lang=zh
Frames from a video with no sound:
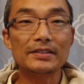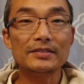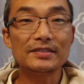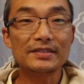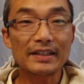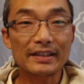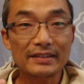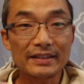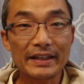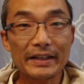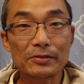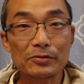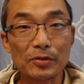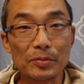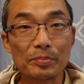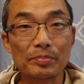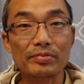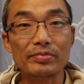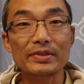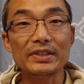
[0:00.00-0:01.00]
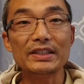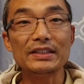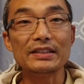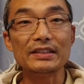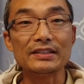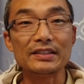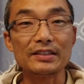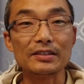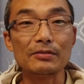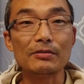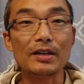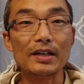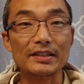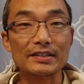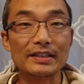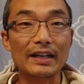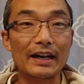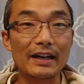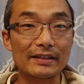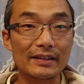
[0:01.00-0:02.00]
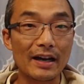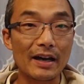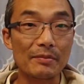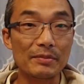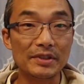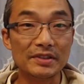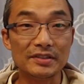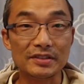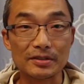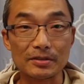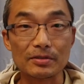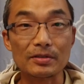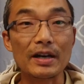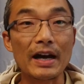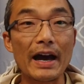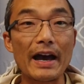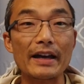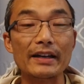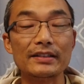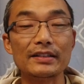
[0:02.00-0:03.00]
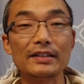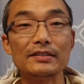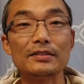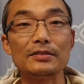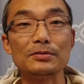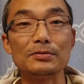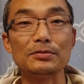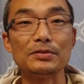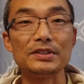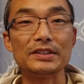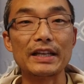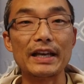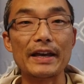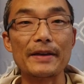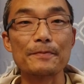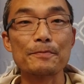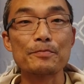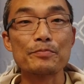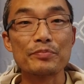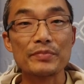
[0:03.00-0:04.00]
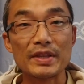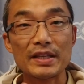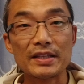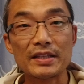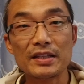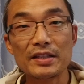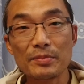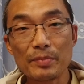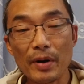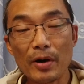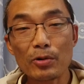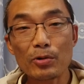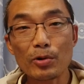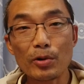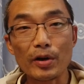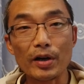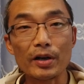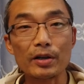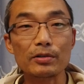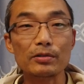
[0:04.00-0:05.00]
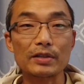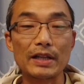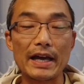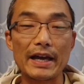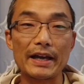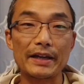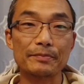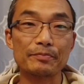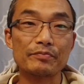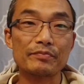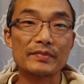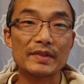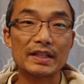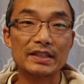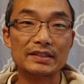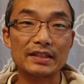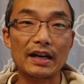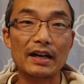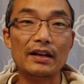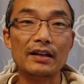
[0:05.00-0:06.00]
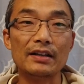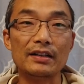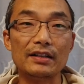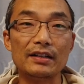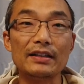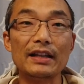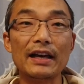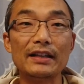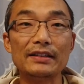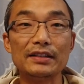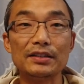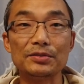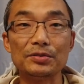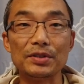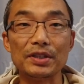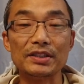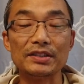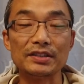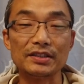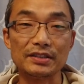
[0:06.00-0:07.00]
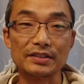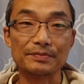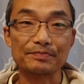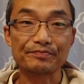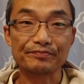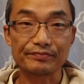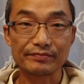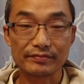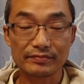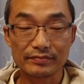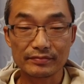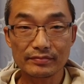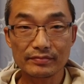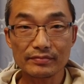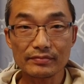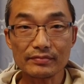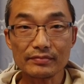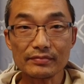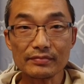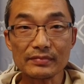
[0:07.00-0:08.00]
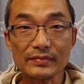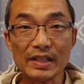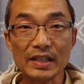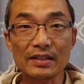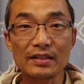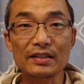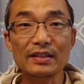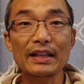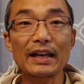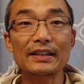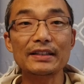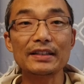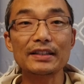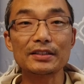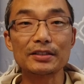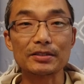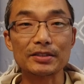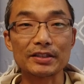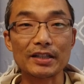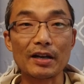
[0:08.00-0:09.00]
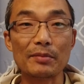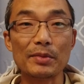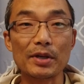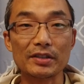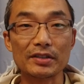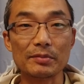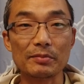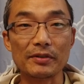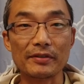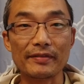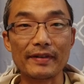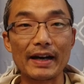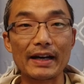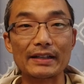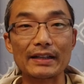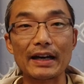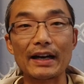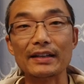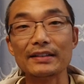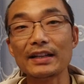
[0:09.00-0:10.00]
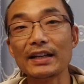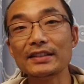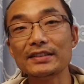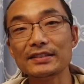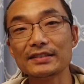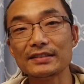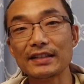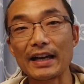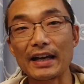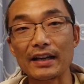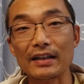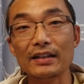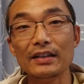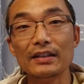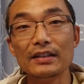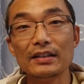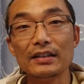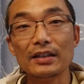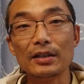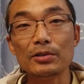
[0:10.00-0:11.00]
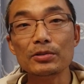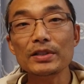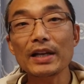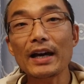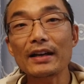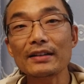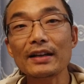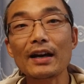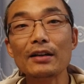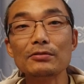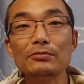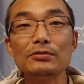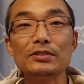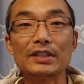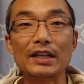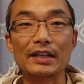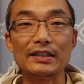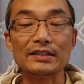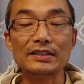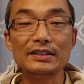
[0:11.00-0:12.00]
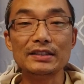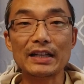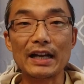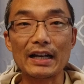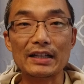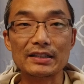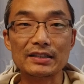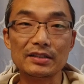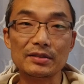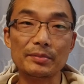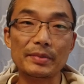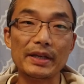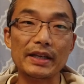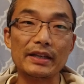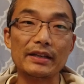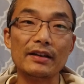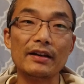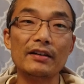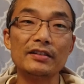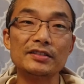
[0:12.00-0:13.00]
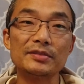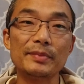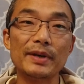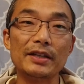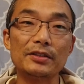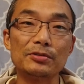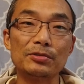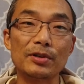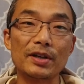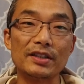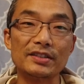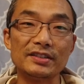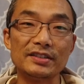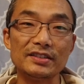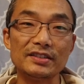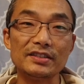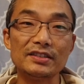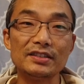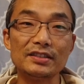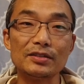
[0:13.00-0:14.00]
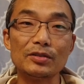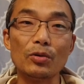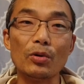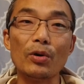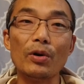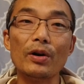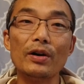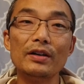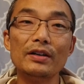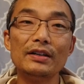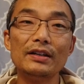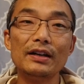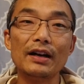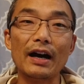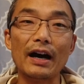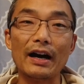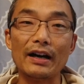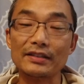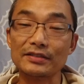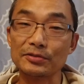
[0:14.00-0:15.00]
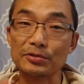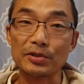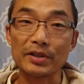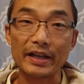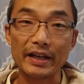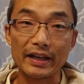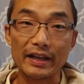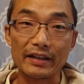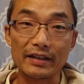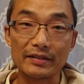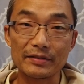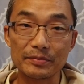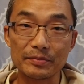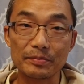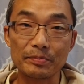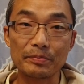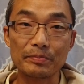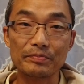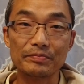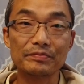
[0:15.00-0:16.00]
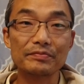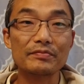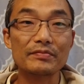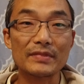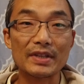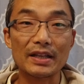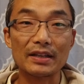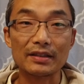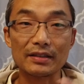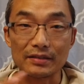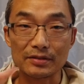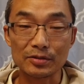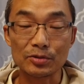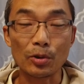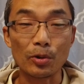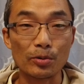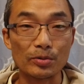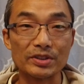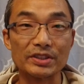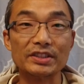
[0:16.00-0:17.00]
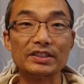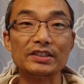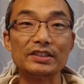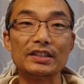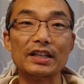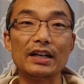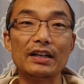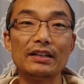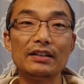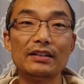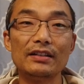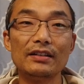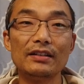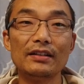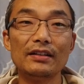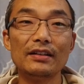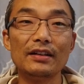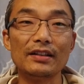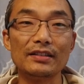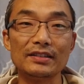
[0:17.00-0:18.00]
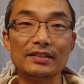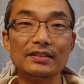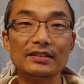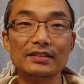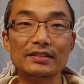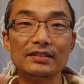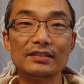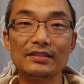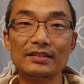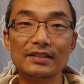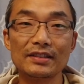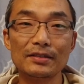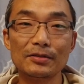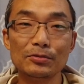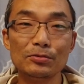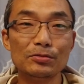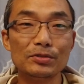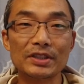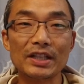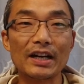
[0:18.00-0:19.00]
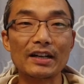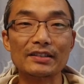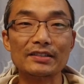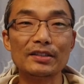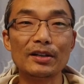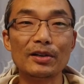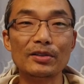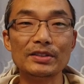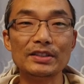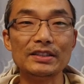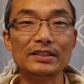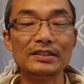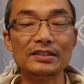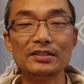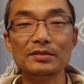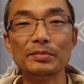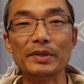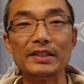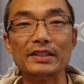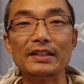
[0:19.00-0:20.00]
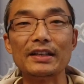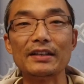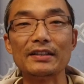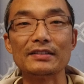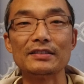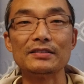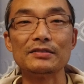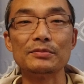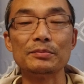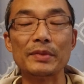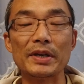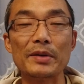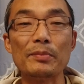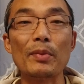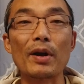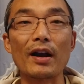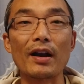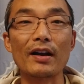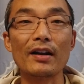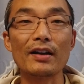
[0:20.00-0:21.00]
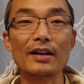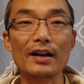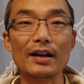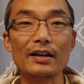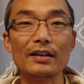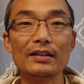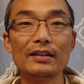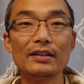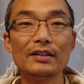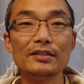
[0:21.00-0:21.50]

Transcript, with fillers: 就是在那种不利的情况下，他们走海上的路线。你包括后来像荷兰的崛起，荷兰那时候商贸那么发达，但是在欧亚大陆上依然是被奥斯曼土耳其帝国啊所给统治的，你这陆上交易基本上就没门儿了。